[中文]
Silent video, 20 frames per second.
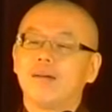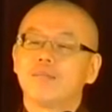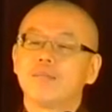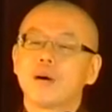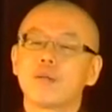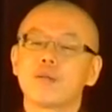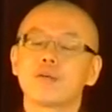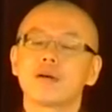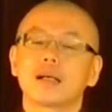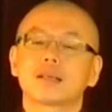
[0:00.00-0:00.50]

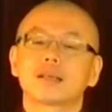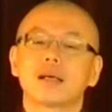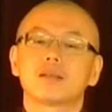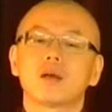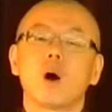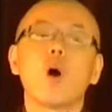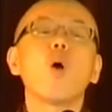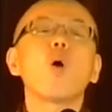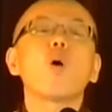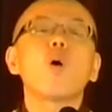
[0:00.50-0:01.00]
跑公家站着，
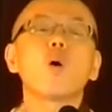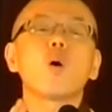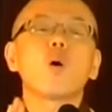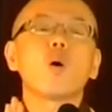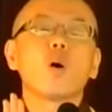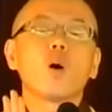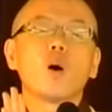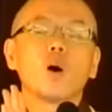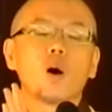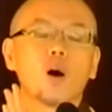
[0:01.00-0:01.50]

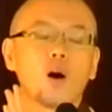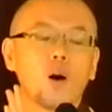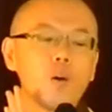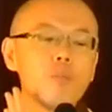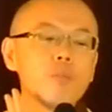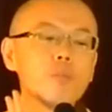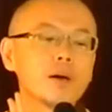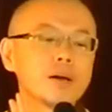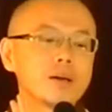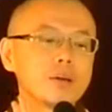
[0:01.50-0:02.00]
哦，哦
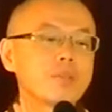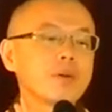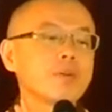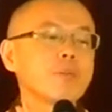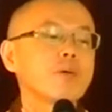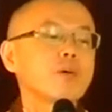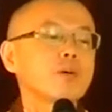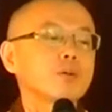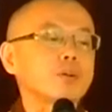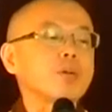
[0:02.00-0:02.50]
嘛你没
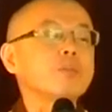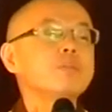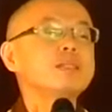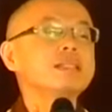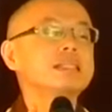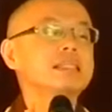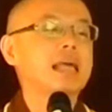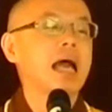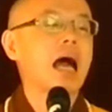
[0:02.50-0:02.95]
呗对不起